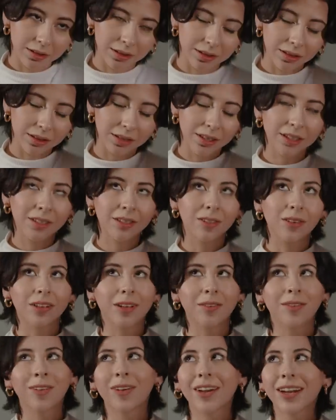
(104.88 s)
Ay, no,
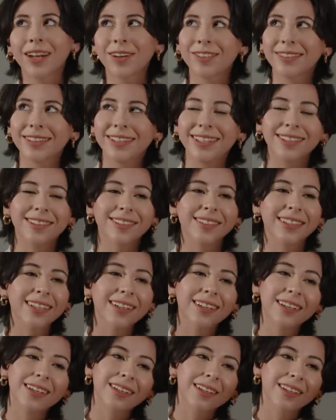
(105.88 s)
qué flojera contigo, ¿eh?
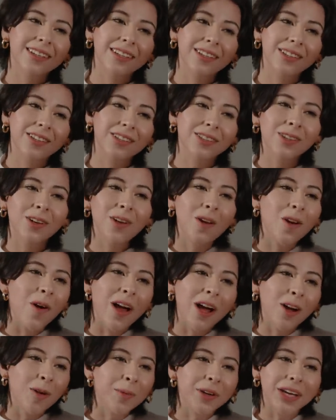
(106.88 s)
Yo solo lo
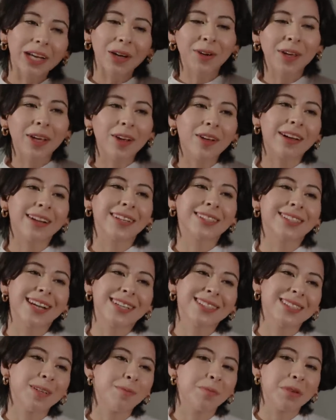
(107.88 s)
hago porque no quiero regresar a
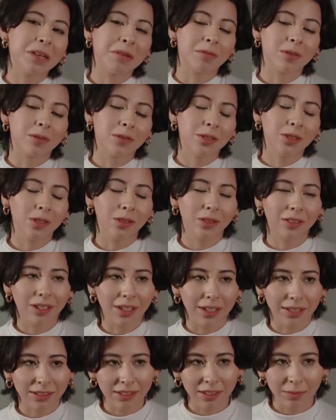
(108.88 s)
ese pueblucho donde
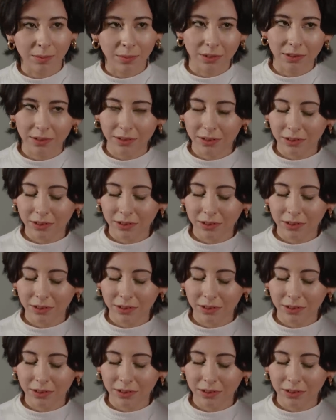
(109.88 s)
nacimos.